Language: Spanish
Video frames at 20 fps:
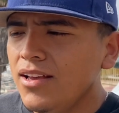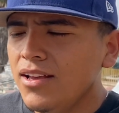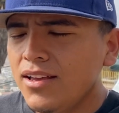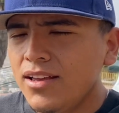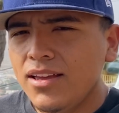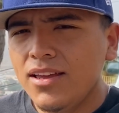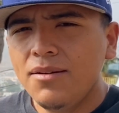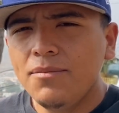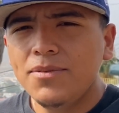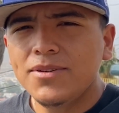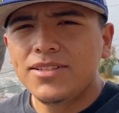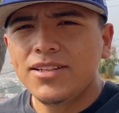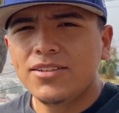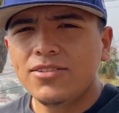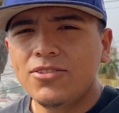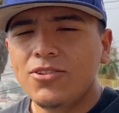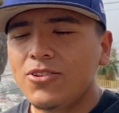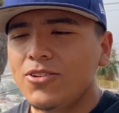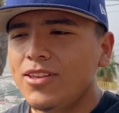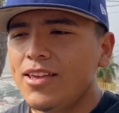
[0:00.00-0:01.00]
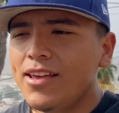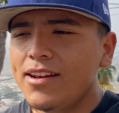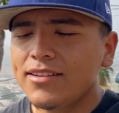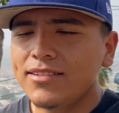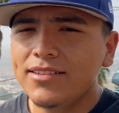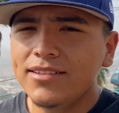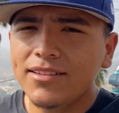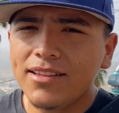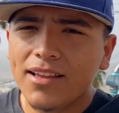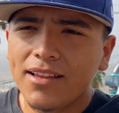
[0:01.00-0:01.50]
Y pues ya es otro día,
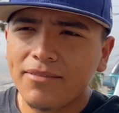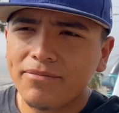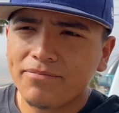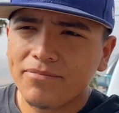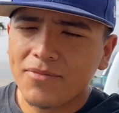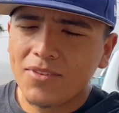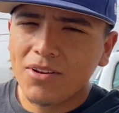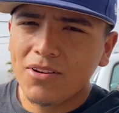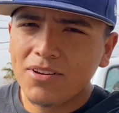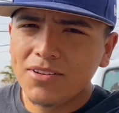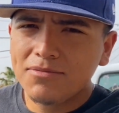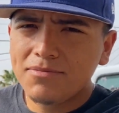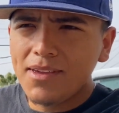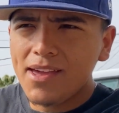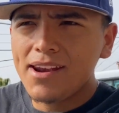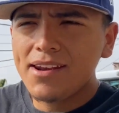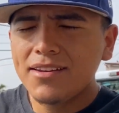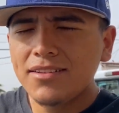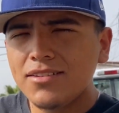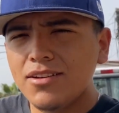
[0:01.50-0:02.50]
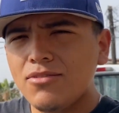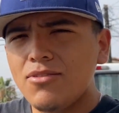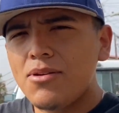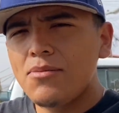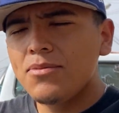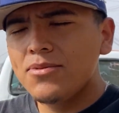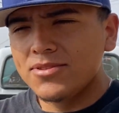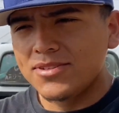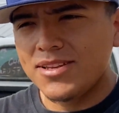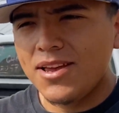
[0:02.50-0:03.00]
recita Hoy es viernes, el
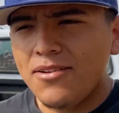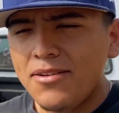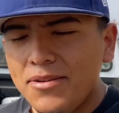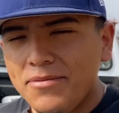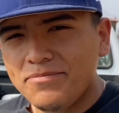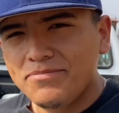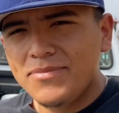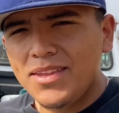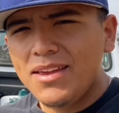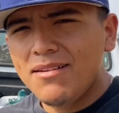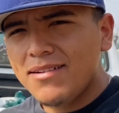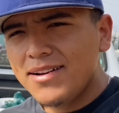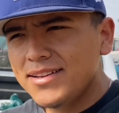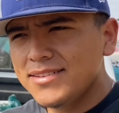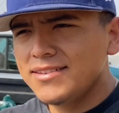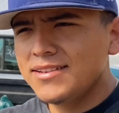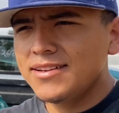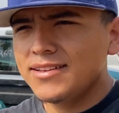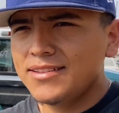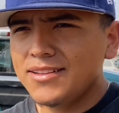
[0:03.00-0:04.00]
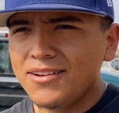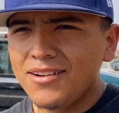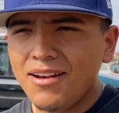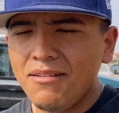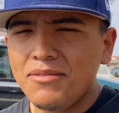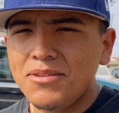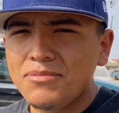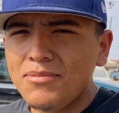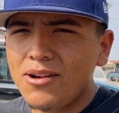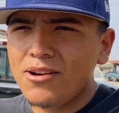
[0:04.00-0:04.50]
cuerpo lo sabe. Y van a decir que traes la
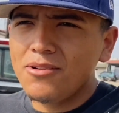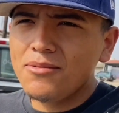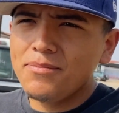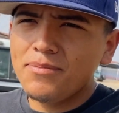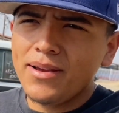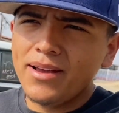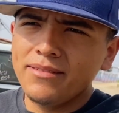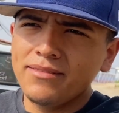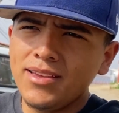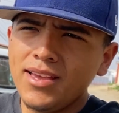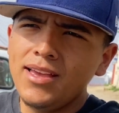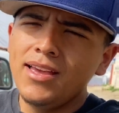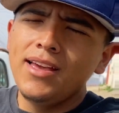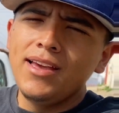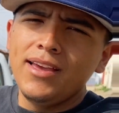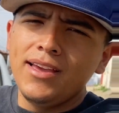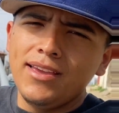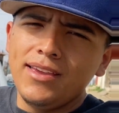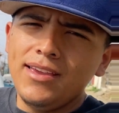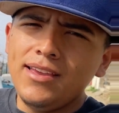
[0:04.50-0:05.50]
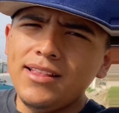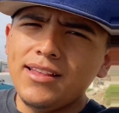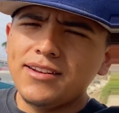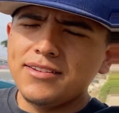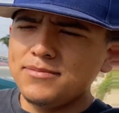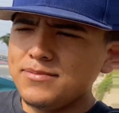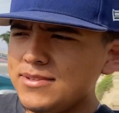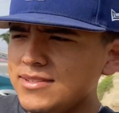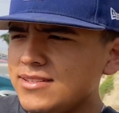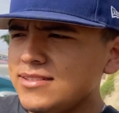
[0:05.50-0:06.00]
misma ropa. Y la
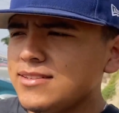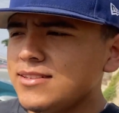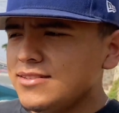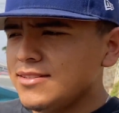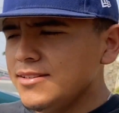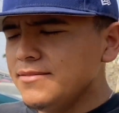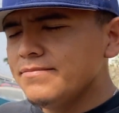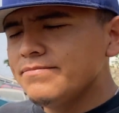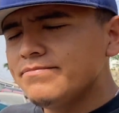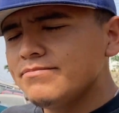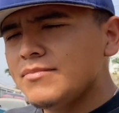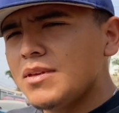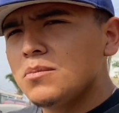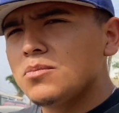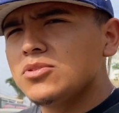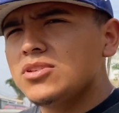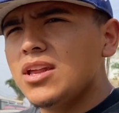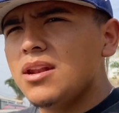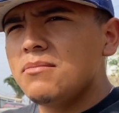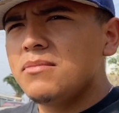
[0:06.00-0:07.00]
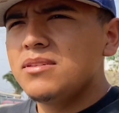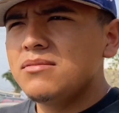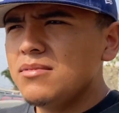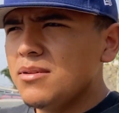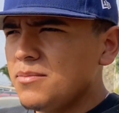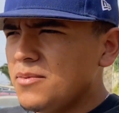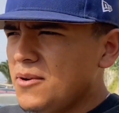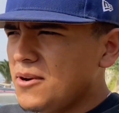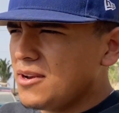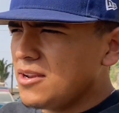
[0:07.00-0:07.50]
respuesta es que sí, me puse la misma
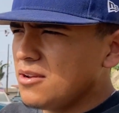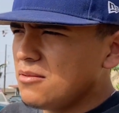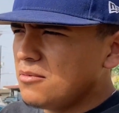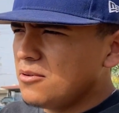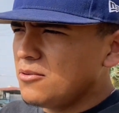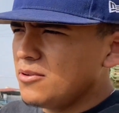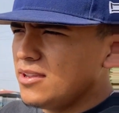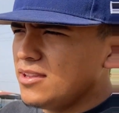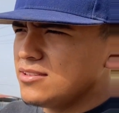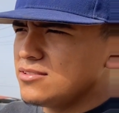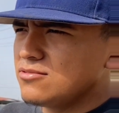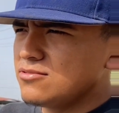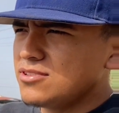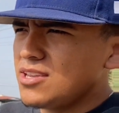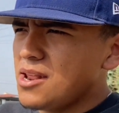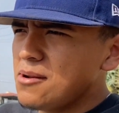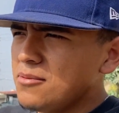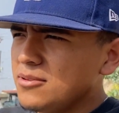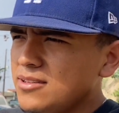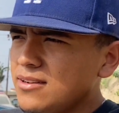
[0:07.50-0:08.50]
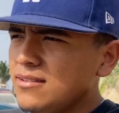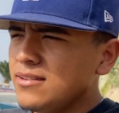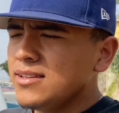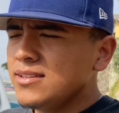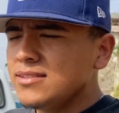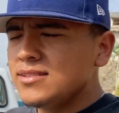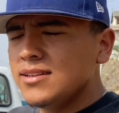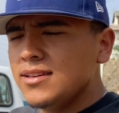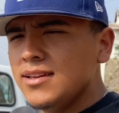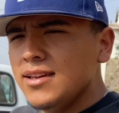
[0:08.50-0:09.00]
porque como voy a ensuciarme otra vez.
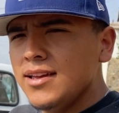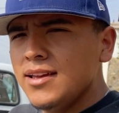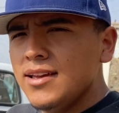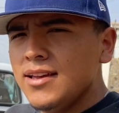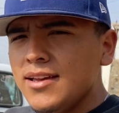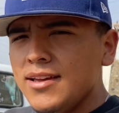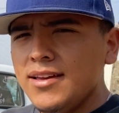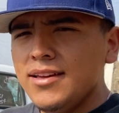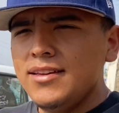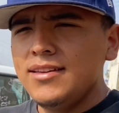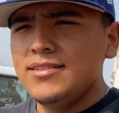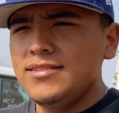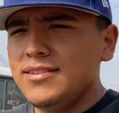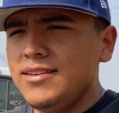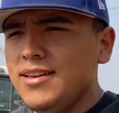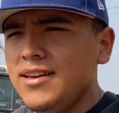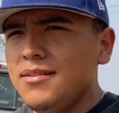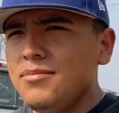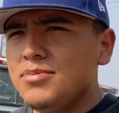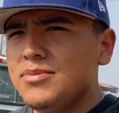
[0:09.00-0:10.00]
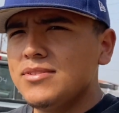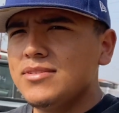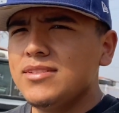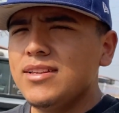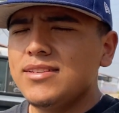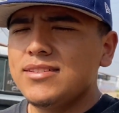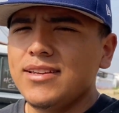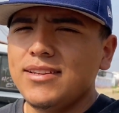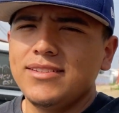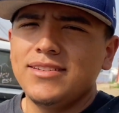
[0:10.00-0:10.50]
Y sigue pues la
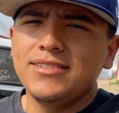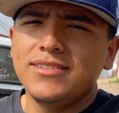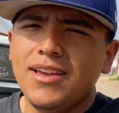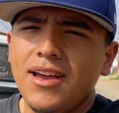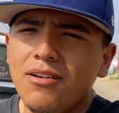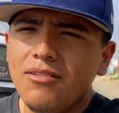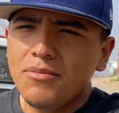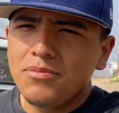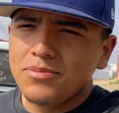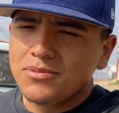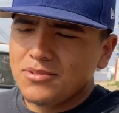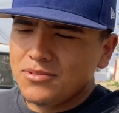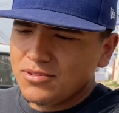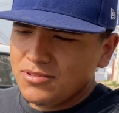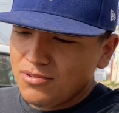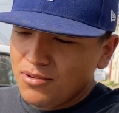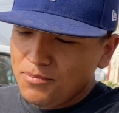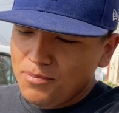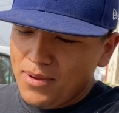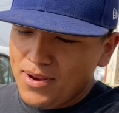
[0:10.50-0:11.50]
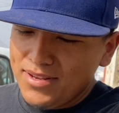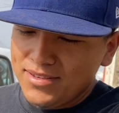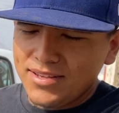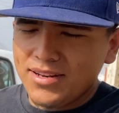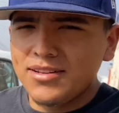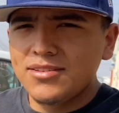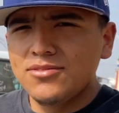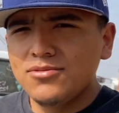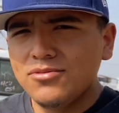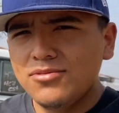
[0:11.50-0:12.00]
escasez de agua, pues no estoy para estar
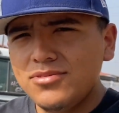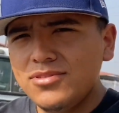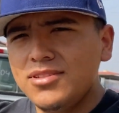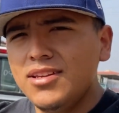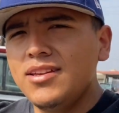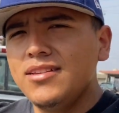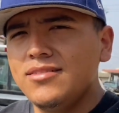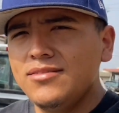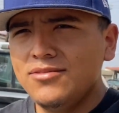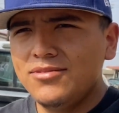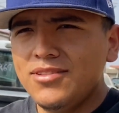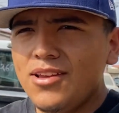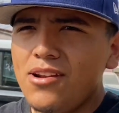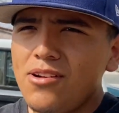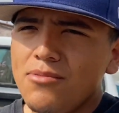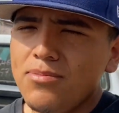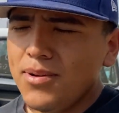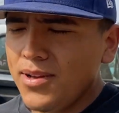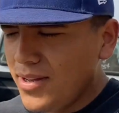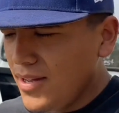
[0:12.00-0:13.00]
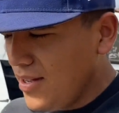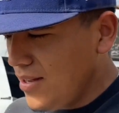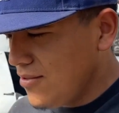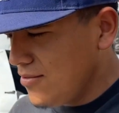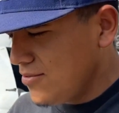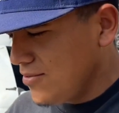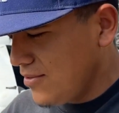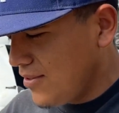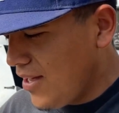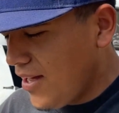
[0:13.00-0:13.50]
en sucia y ensucia ropa cada,
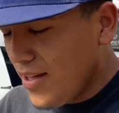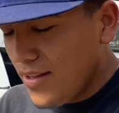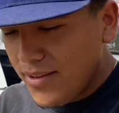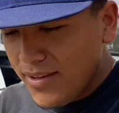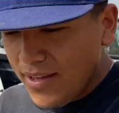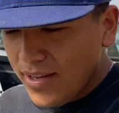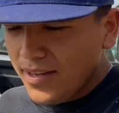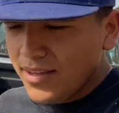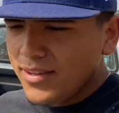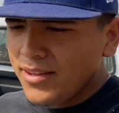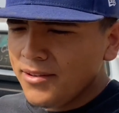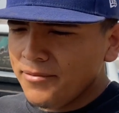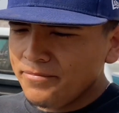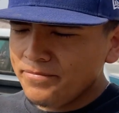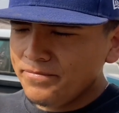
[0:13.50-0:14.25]
cada día que